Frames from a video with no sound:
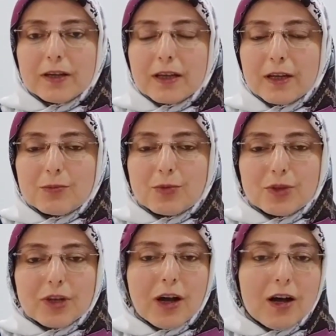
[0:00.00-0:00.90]
Yani
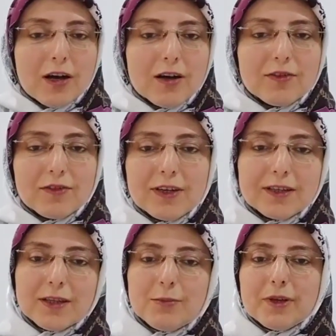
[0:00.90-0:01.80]
burada ah
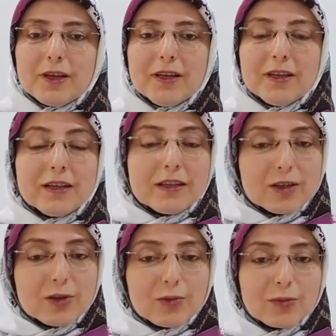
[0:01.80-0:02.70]
vah deme,
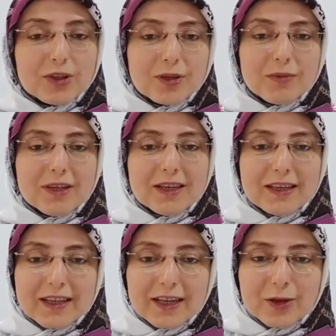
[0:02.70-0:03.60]
neden olmuyor deme
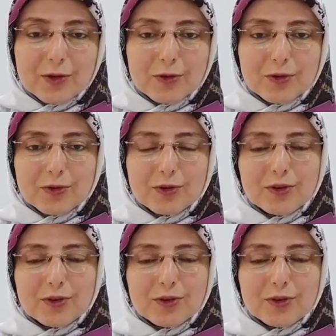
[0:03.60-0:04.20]
gerek yok.